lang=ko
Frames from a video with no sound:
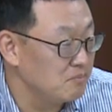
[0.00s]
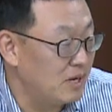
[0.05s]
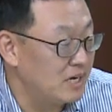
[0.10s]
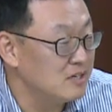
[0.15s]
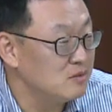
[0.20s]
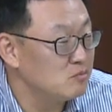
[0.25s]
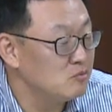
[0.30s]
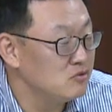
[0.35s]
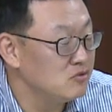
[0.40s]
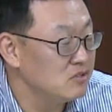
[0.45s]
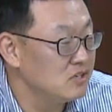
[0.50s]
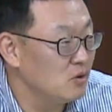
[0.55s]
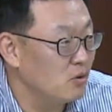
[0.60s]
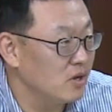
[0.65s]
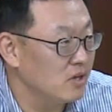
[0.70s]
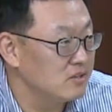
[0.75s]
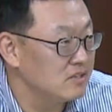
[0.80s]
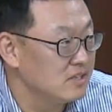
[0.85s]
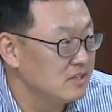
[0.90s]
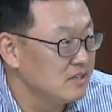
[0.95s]
많은 분들이
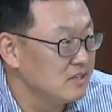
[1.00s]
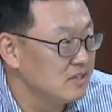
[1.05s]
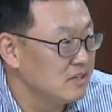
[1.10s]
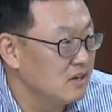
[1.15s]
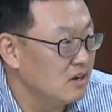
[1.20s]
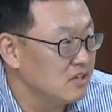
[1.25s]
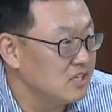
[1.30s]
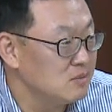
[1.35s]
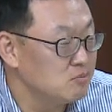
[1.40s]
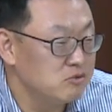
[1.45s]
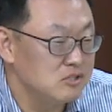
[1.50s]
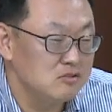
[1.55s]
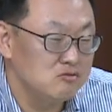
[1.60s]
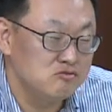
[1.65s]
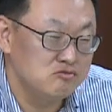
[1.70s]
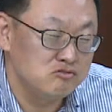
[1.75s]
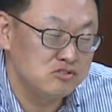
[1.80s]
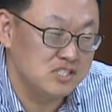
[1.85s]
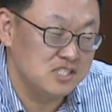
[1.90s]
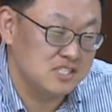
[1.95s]
과연 아,
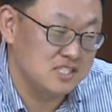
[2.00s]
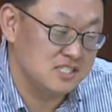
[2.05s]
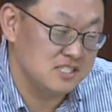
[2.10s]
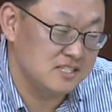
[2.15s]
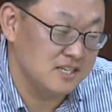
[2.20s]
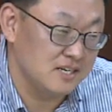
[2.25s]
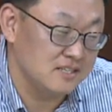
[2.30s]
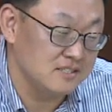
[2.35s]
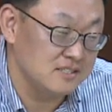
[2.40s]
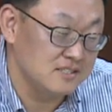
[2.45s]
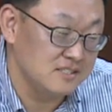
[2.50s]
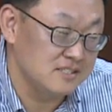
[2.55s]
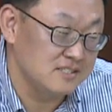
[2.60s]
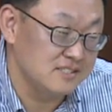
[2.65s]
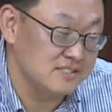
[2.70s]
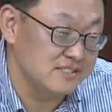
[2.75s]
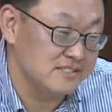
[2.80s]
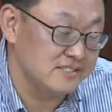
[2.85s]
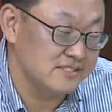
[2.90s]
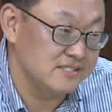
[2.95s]
이분이 누구시지라는
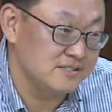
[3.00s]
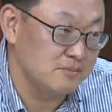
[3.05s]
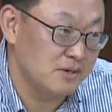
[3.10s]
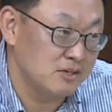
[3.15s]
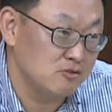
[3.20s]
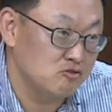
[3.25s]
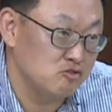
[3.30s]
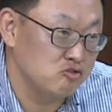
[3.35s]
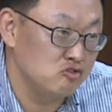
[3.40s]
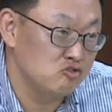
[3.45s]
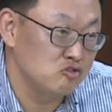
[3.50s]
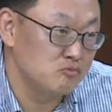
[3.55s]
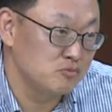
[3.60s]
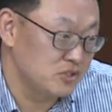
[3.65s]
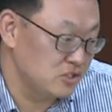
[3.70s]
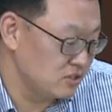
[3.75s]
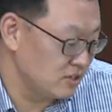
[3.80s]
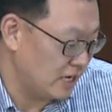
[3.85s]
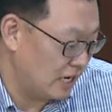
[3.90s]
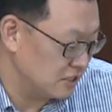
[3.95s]
그러니까요. 저도
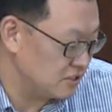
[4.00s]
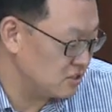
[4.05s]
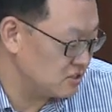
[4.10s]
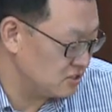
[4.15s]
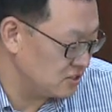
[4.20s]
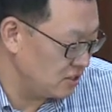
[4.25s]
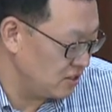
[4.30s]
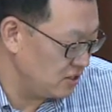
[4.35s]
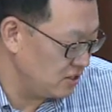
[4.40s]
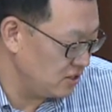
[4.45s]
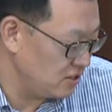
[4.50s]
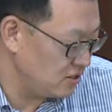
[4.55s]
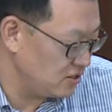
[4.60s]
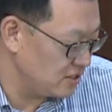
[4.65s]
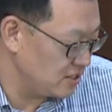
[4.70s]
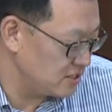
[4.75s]
잘 몰랐어요.